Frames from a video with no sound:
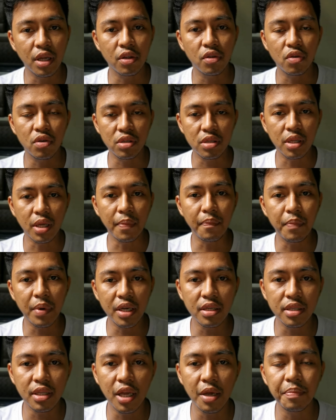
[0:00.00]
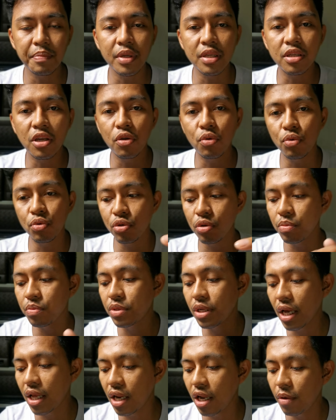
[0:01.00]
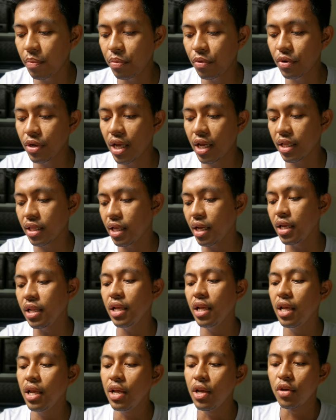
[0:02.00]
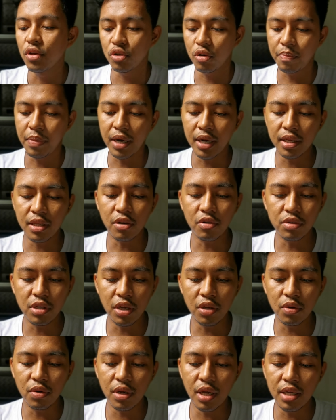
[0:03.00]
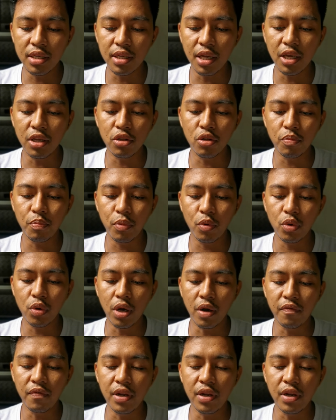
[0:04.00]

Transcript: nito step by step na sa YouTube channel po natin. So pakita ko sa inyo guys, ito po yung